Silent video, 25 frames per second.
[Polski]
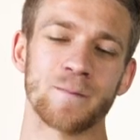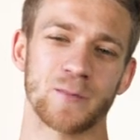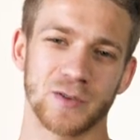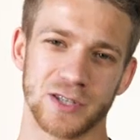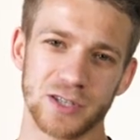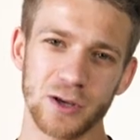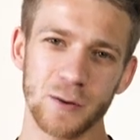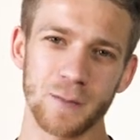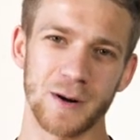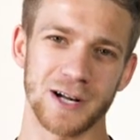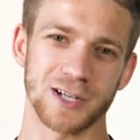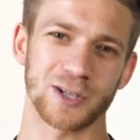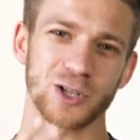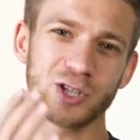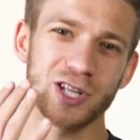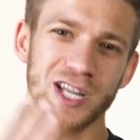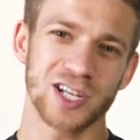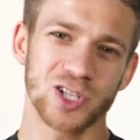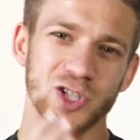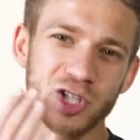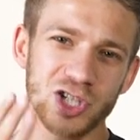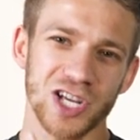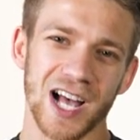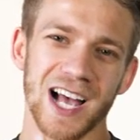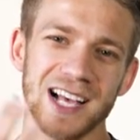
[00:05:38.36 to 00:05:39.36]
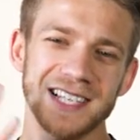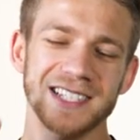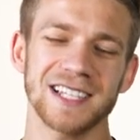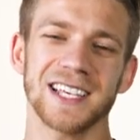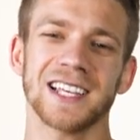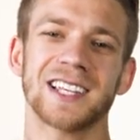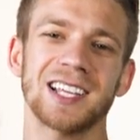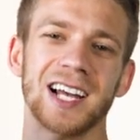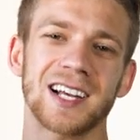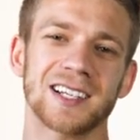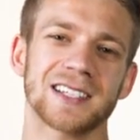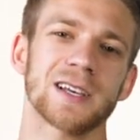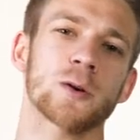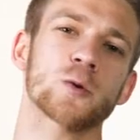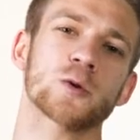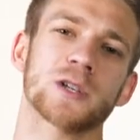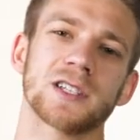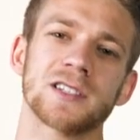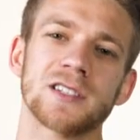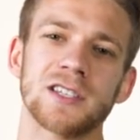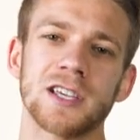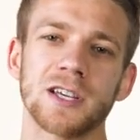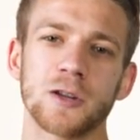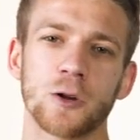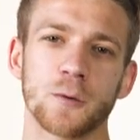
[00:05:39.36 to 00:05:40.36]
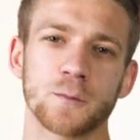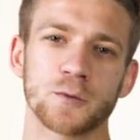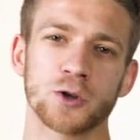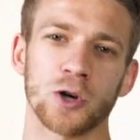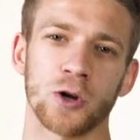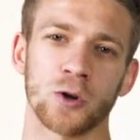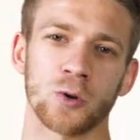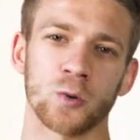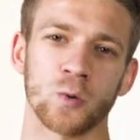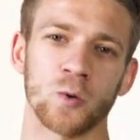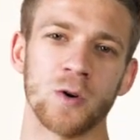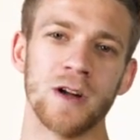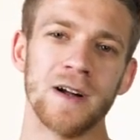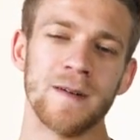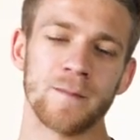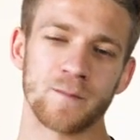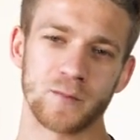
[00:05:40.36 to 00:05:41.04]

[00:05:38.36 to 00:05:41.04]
Zobacz, ten czas i tak cały czas idzie do przodu.